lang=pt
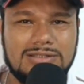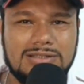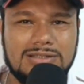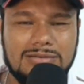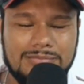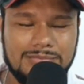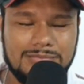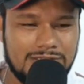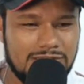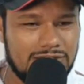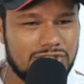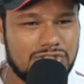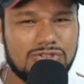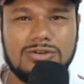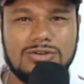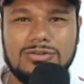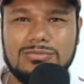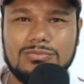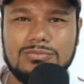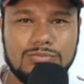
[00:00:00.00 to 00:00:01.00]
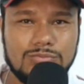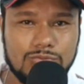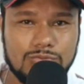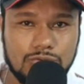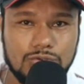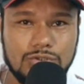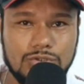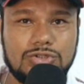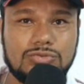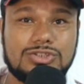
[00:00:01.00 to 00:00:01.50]
Me deixou
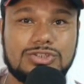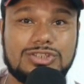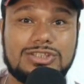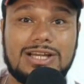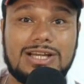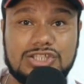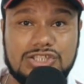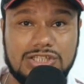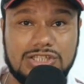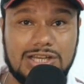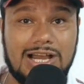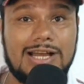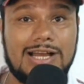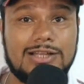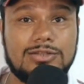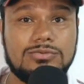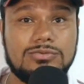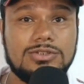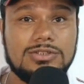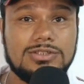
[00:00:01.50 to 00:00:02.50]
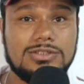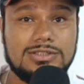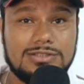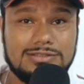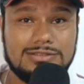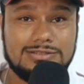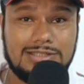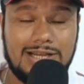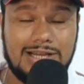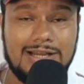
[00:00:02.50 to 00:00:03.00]
muito chateado,
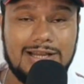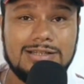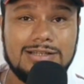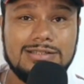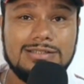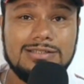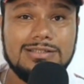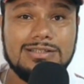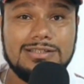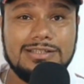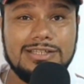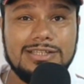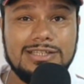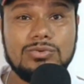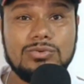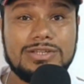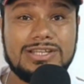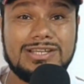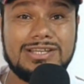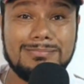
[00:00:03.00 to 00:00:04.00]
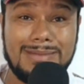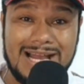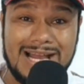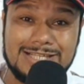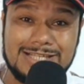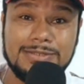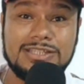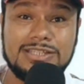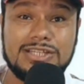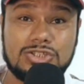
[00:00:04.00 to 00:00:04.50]
tá? E o que
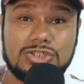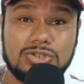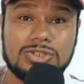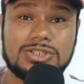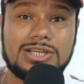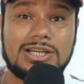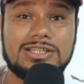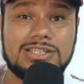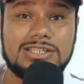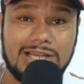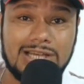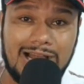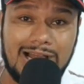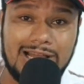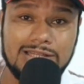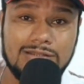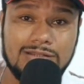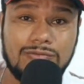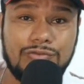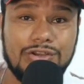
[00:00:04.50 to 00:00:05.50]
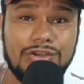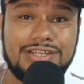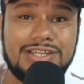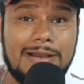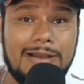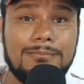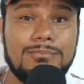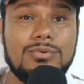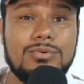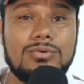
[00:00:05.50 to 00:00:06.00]
mais me deixou chateado foi que
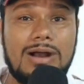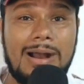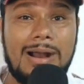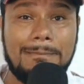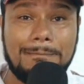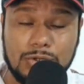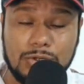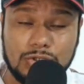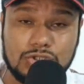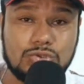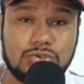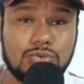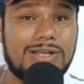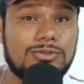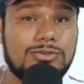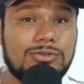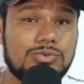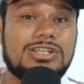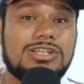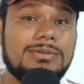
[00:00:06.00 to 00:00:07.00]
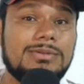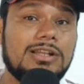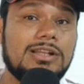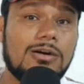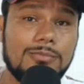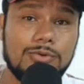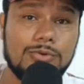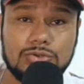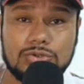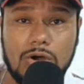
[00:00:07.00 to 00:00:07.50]
a, a postura do time não
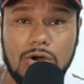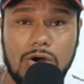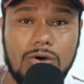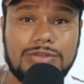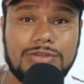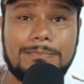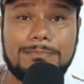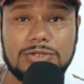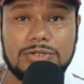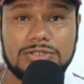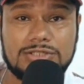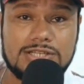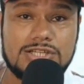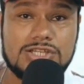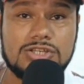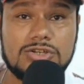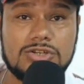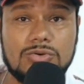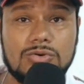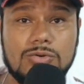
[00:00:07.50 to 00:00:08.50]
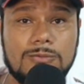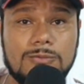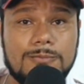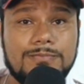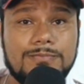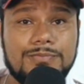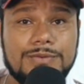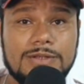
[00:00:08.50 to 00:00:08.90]
mudou depois desse gol.